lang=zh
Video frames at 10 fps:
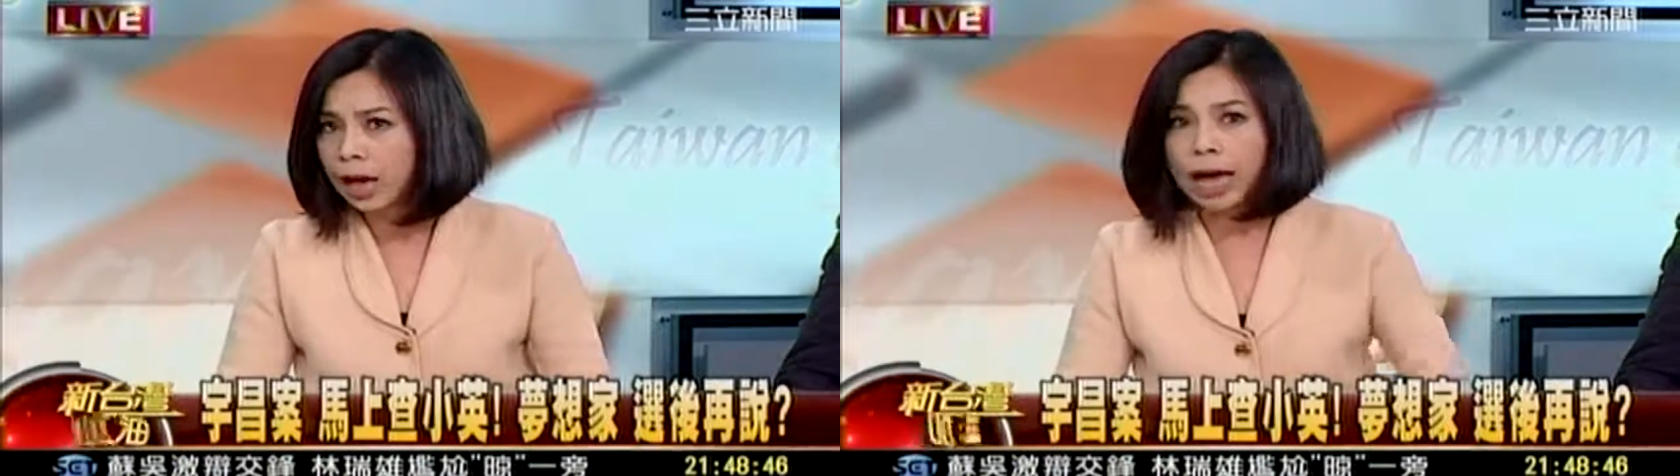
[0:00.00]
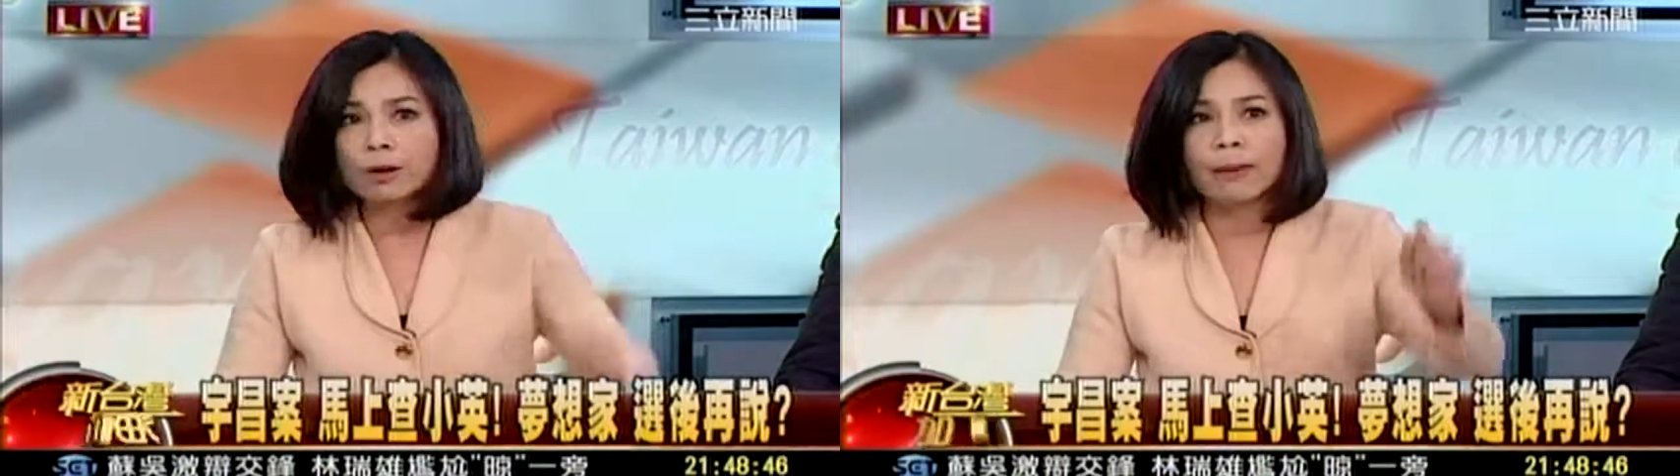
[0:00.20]

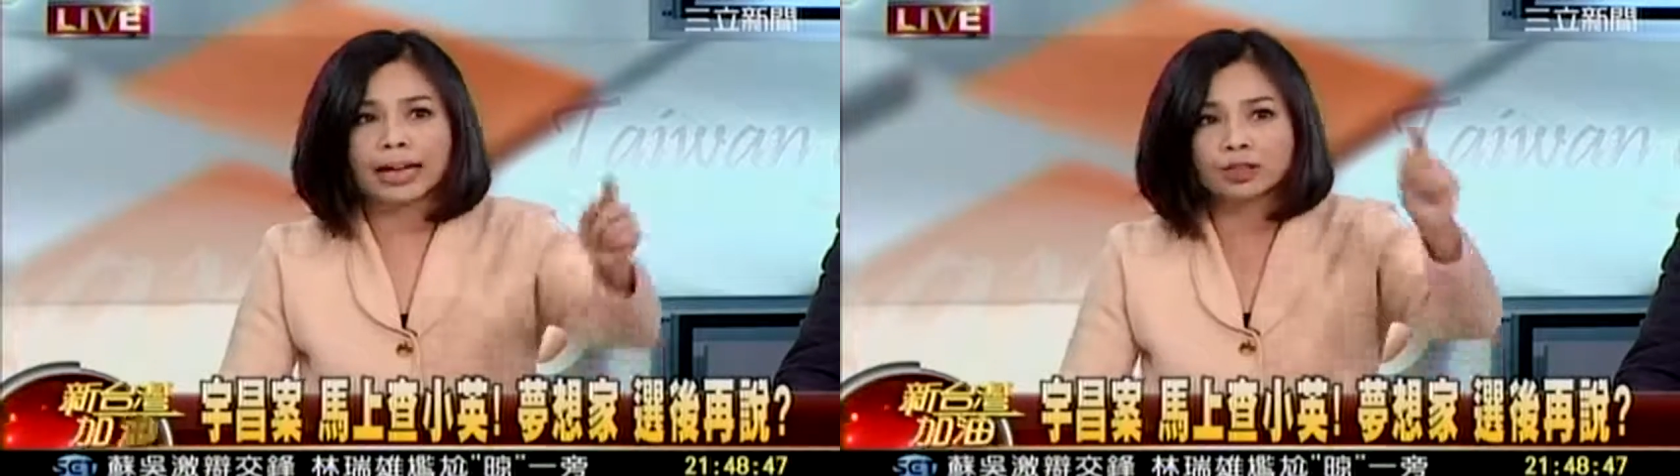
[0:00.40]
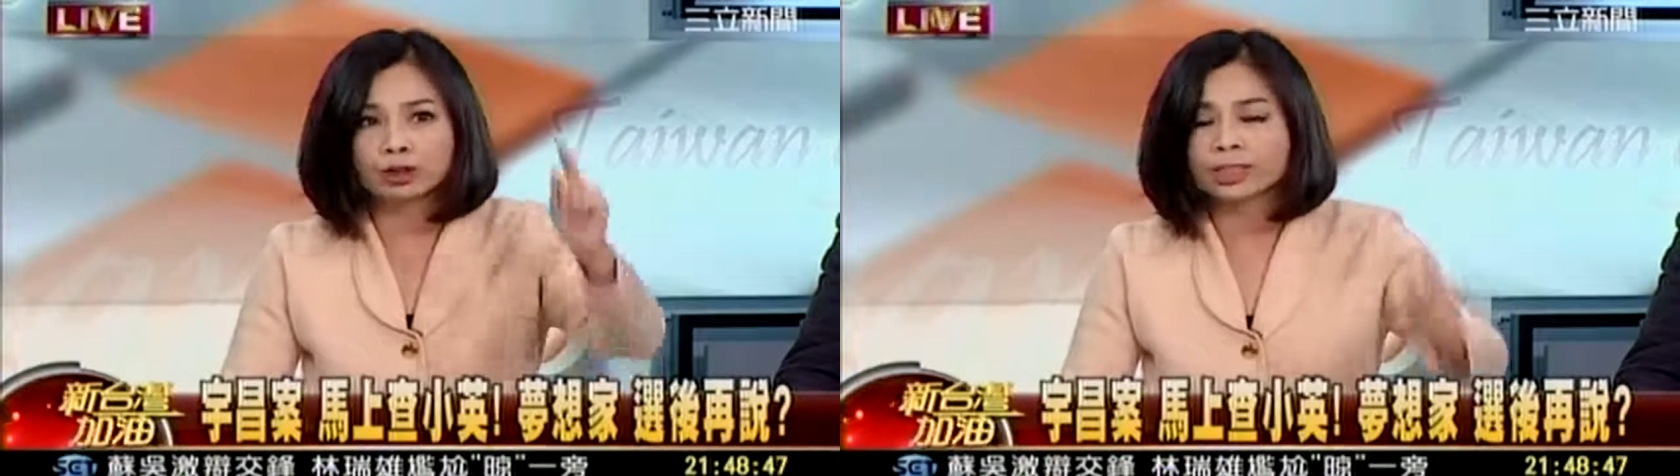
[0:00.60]
还有
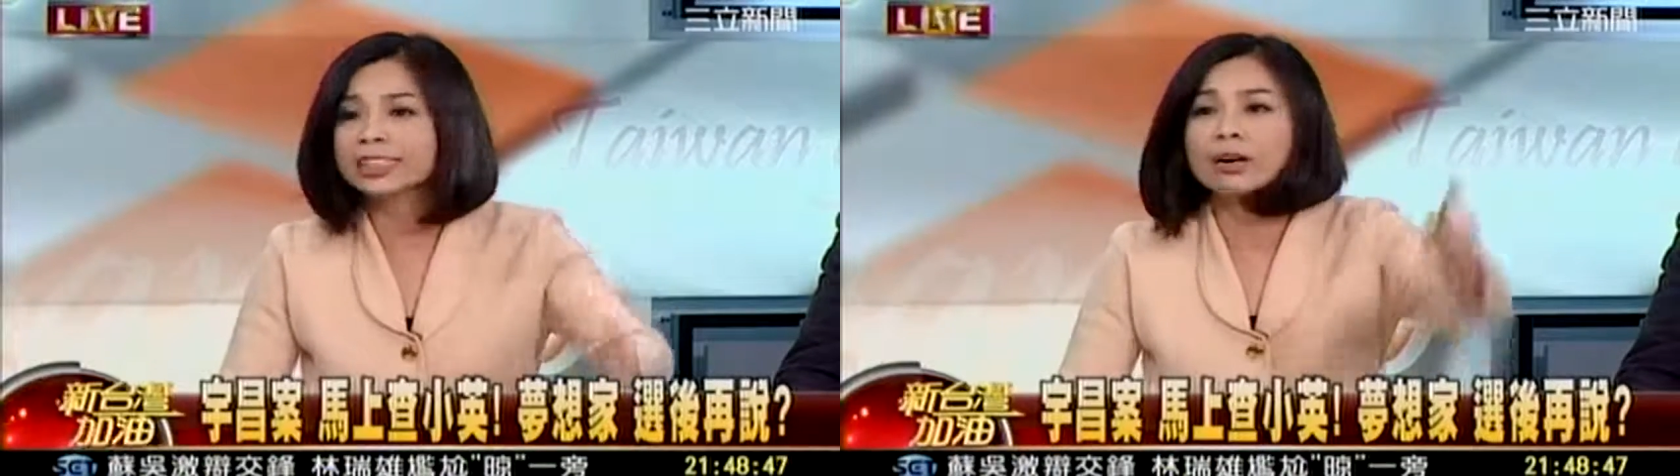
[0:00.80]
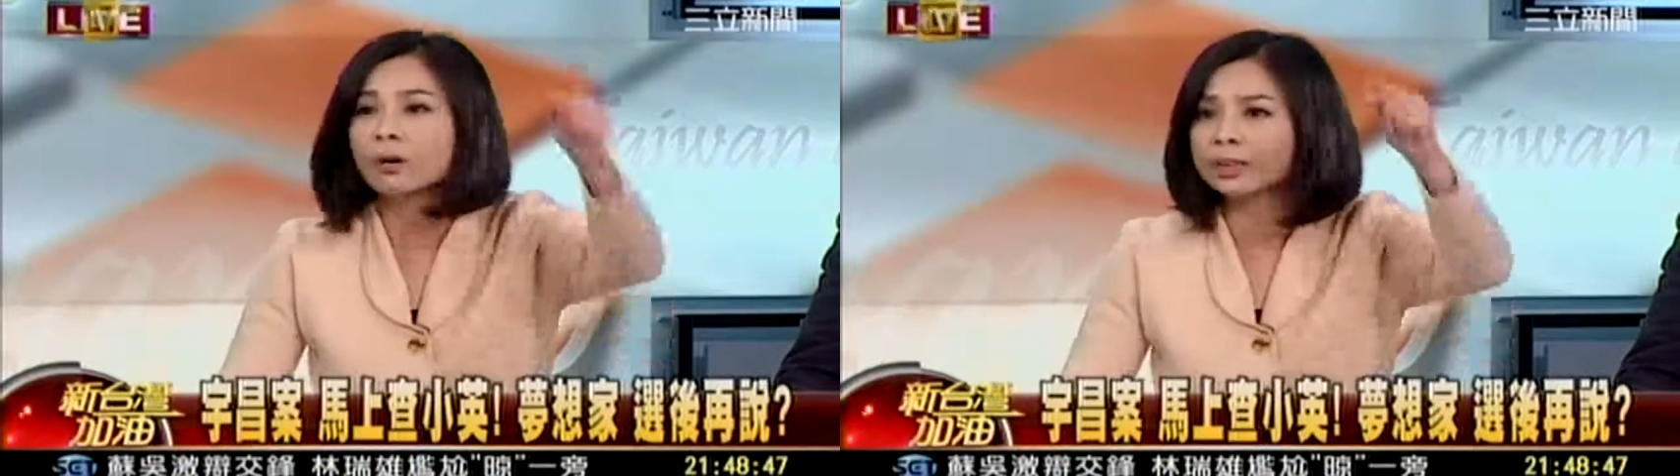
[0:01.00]
马英九，你
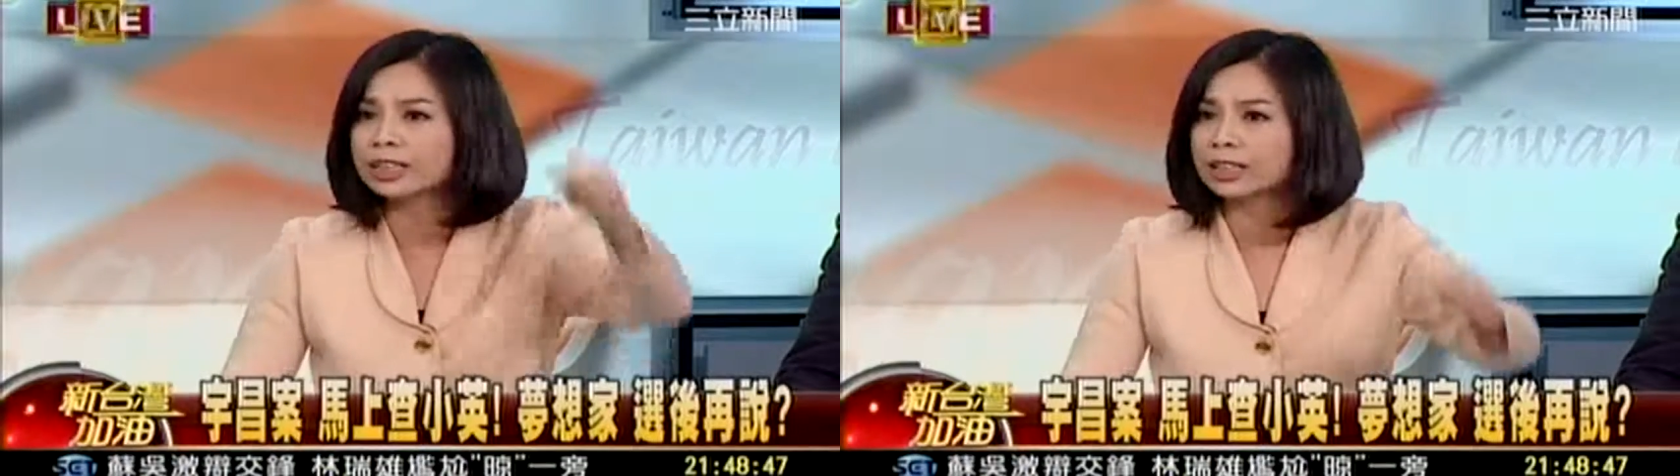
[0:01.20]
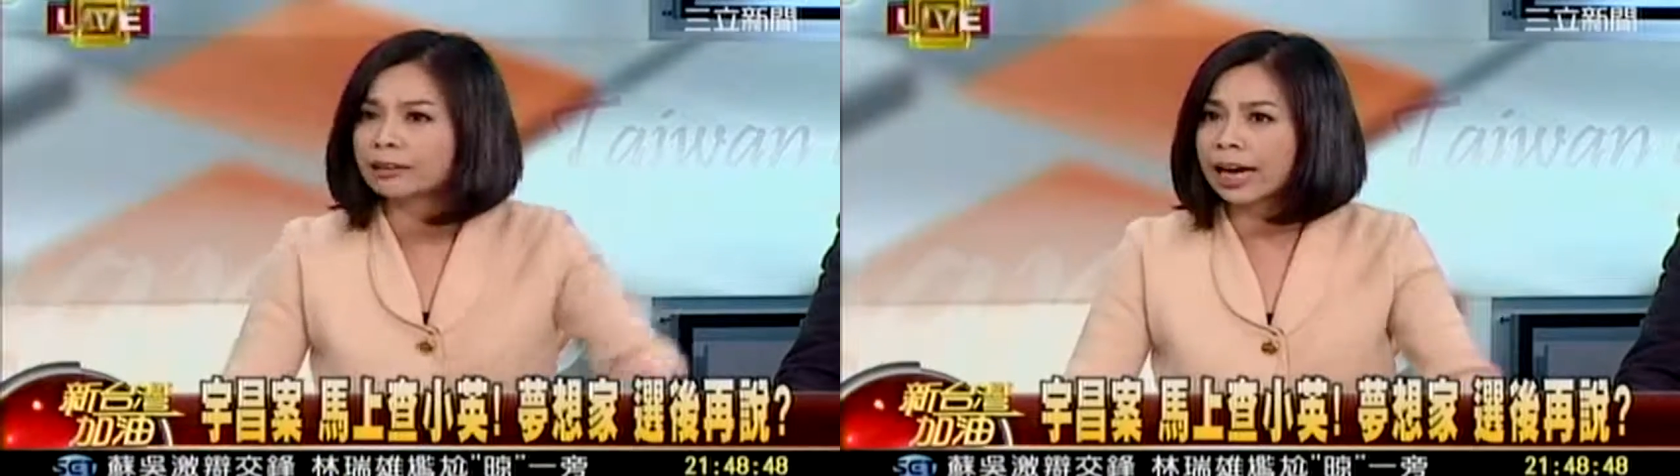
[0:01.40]
欠我们一
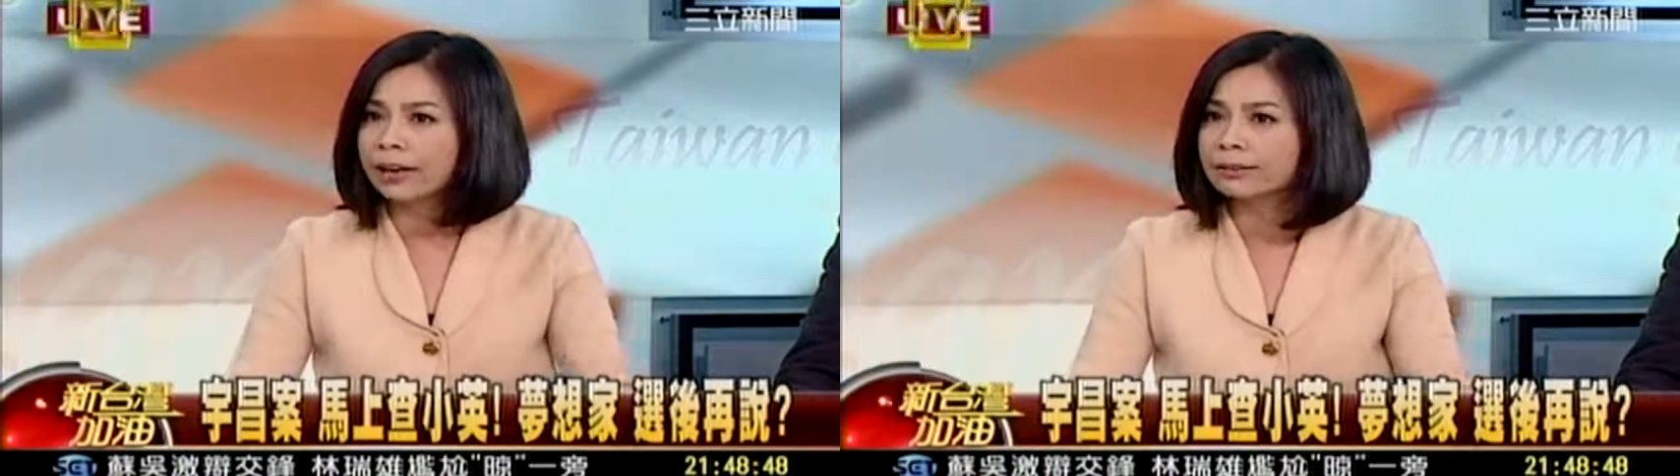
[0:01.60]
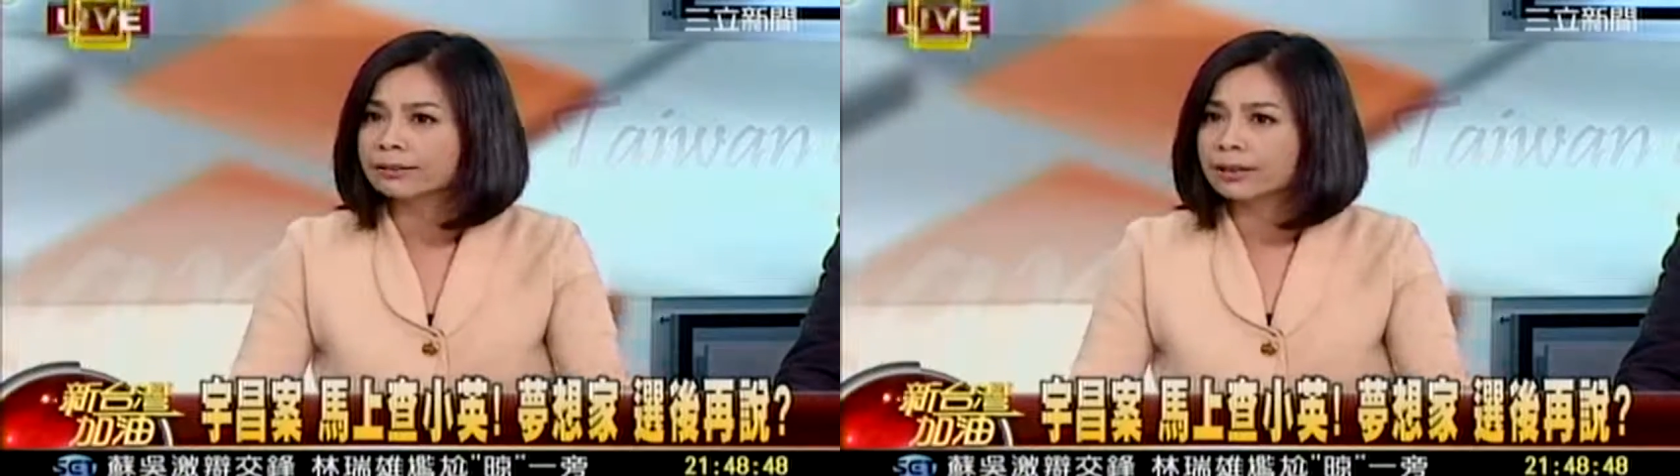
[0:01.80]
个交代。